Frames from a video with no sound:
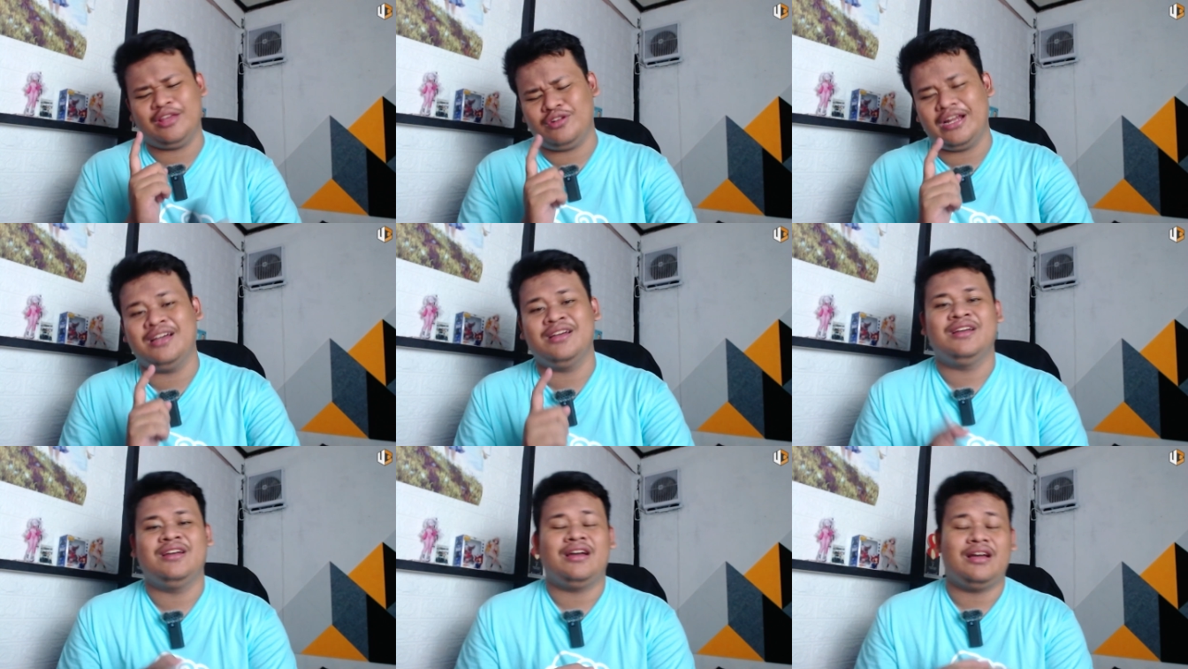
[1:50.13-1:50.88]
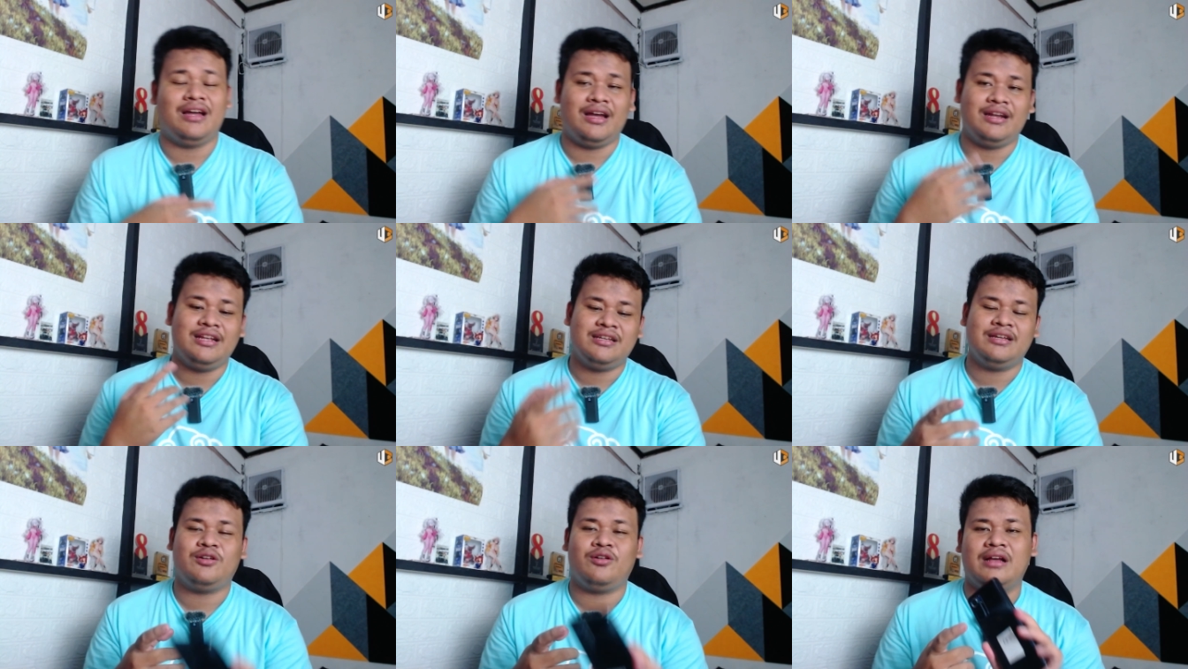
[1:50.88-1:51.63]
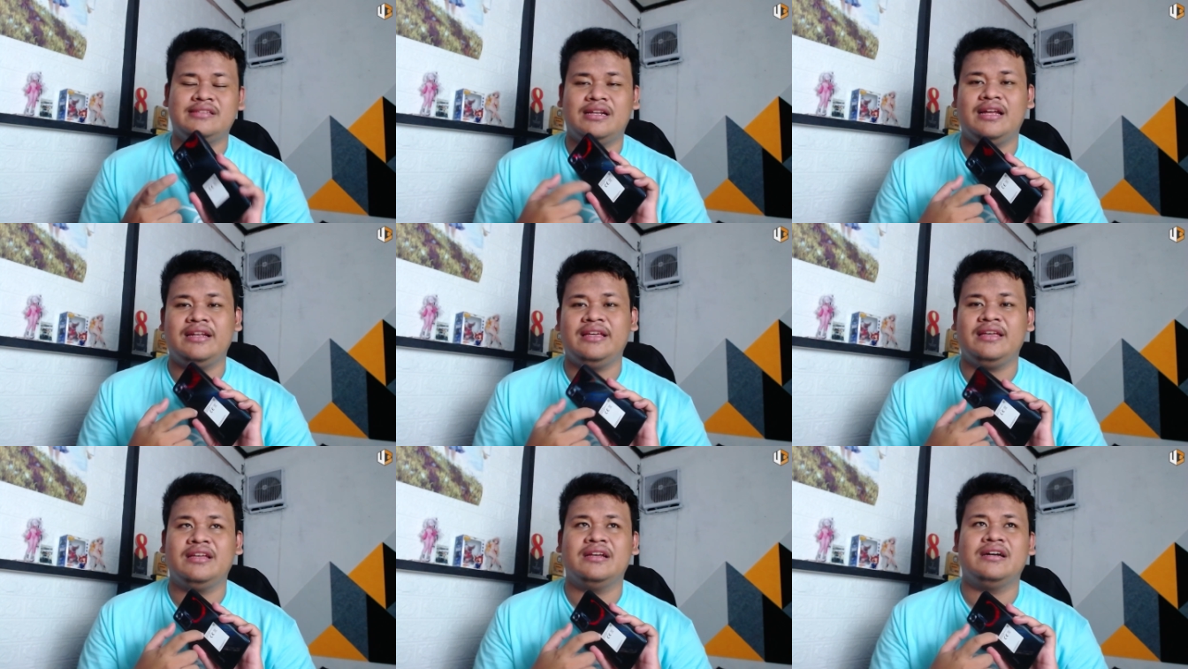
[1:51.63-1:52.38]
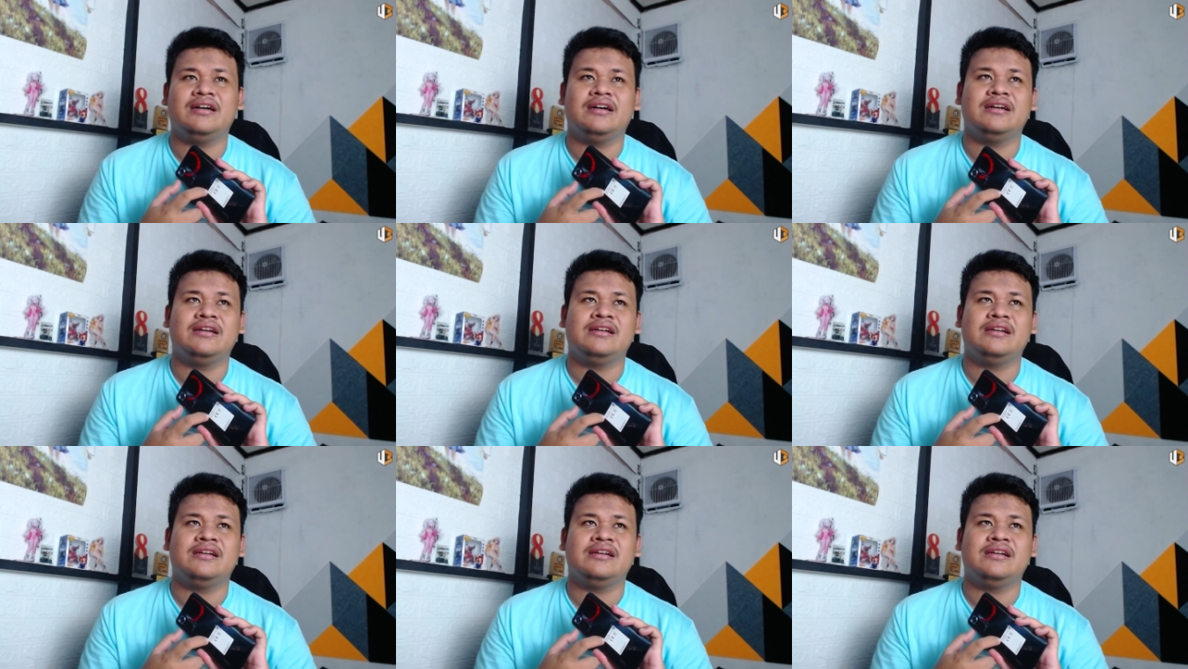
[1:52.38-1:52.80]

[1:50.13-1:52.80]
itulah nah ini kalau nggak salah ini uh,